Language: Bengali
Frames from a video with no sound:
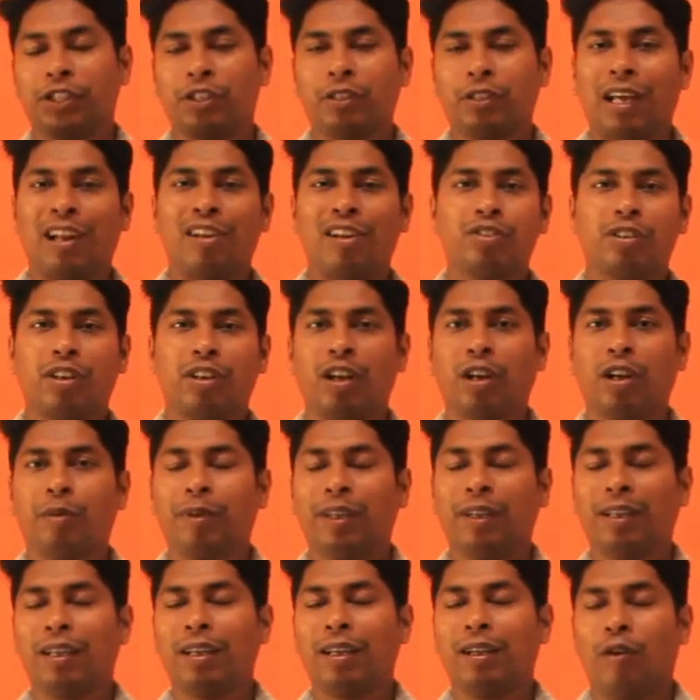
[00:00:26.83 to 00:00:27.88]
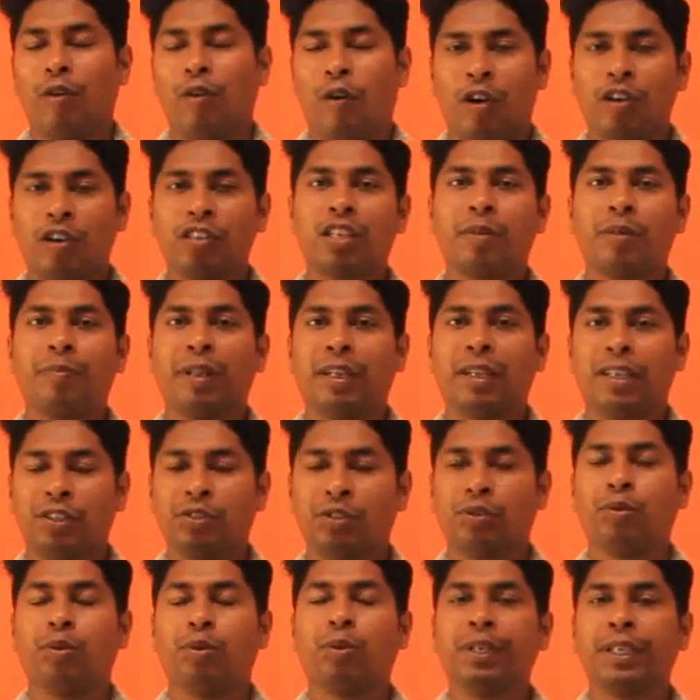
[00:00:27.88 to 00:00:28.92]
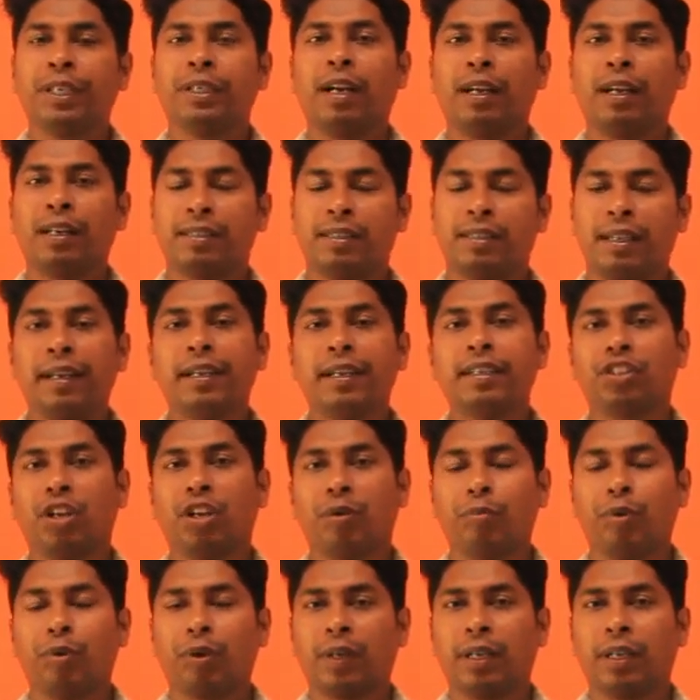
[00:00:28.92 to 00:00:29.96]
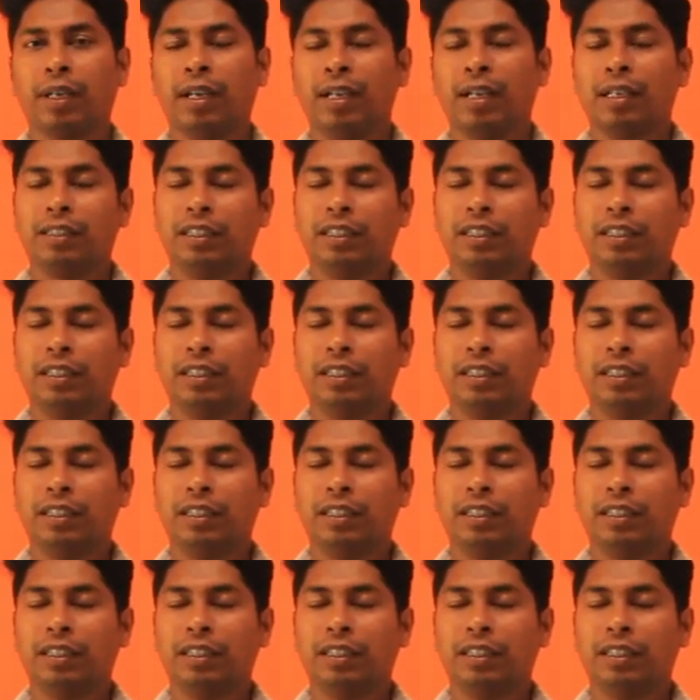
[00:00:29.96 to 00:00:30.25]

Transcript: সঙ্গে আলোচনা হবে হোয়াটসঅ্যাপের কিছু খুঁটি নাটি সেটিং সম্পর্কে